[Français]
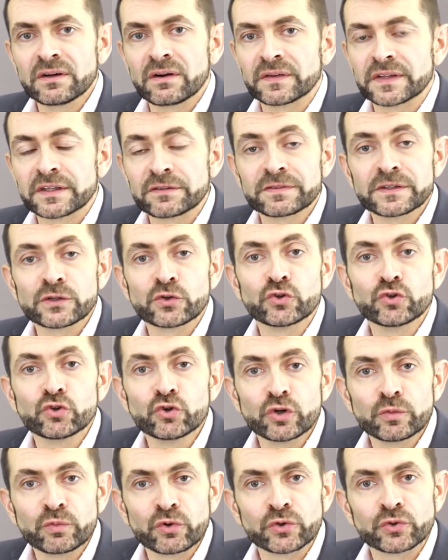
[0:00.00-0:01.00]
En effet, le
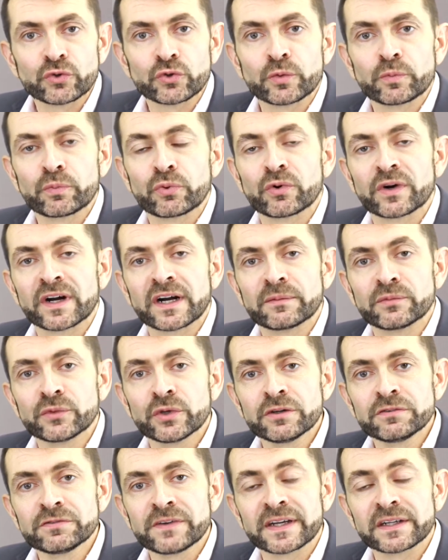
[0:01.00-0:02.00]
nombre de programmes
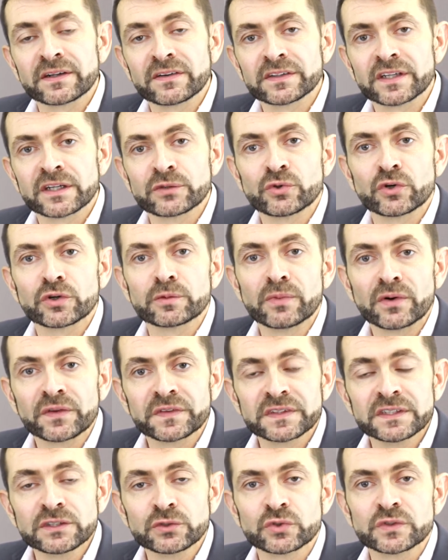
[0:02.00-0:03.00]
neufs a quant à lui
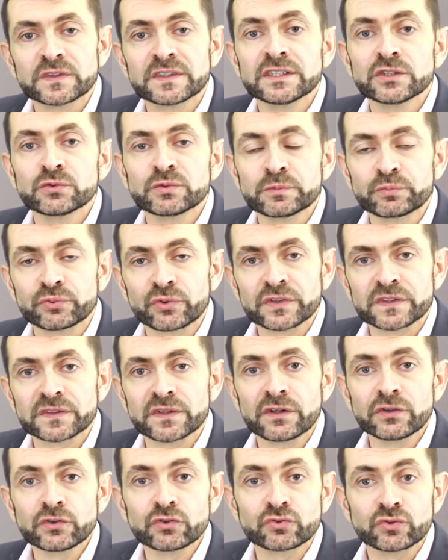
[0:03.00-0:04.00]
augmenté de
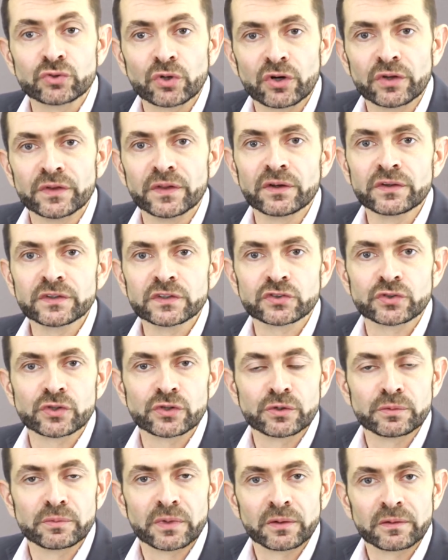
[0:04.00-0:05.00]
18% sur un an
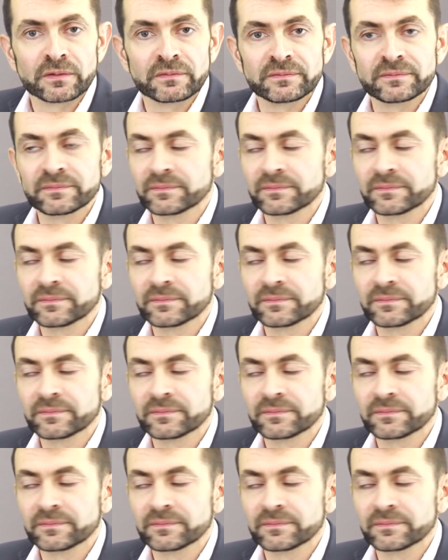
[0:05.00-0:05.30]
seulement.